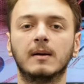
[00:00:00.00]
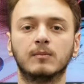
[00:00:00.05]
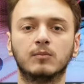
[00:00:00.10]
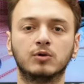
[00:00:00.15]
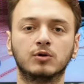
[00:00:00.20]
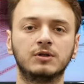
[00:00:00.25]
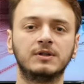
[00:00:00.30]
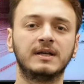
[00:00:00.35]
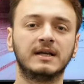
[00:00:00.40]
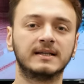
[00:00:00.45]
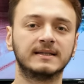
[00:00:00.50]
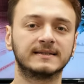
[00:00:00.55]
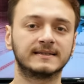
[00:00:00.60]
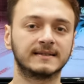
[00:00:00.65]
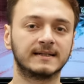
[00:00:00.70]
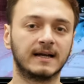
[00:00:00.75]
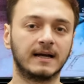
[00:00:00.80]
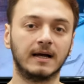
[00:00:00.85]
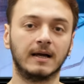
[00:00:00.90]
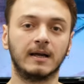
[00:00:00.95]
Bunun yanı
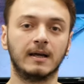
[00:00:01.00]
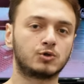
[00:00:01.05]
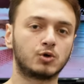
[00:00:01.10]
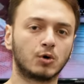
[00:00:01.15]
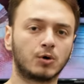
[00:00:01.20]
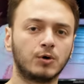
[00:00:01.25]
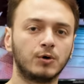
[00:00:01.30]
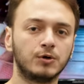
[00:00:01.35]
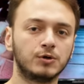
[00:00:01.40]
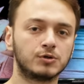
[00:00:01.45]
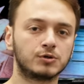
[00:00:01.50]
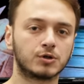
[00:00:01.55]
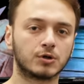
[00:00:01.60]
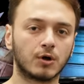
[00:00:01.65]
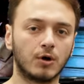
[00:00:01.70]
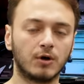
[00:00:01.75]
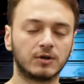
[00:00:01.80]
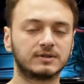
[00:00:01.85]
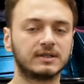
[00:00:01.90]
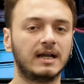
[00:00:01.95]
sıra çok
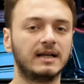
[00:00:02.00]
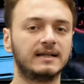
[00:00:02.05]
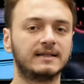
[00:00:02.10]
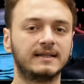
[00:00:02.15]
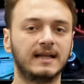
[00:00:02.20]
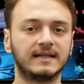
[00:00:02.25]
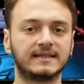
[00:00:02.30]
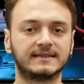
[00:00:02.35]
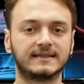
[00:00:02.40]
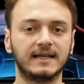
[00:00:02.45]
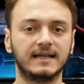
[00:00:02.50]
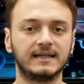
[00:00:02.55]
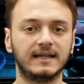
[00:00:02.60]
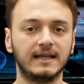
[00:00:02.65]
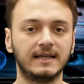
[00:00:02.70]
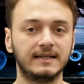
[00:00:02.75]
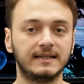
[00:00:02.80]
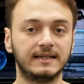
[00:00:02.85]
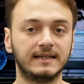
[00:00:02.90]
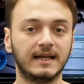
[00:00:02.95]
oyunculu özellik desteği
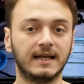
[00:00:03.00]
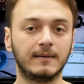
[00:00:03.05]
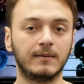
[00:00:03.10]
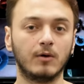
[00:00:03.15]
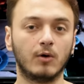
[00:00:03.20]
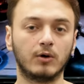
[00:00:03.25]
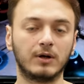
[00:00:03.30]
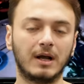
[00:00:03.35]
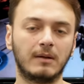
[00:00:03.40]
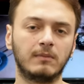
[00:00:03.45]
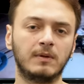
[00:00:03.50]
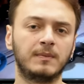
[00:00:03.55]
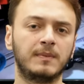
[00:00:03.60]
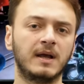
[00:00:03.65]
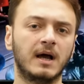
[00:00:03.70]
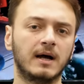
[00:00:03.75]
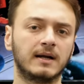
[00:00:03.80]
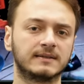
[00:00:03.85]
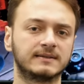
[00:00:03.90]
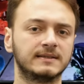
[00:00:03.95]
de yine önemli
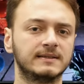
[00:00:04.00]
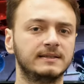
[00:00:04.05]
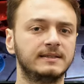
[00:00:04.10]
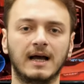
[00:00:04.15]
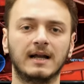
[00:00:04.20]
bir artı.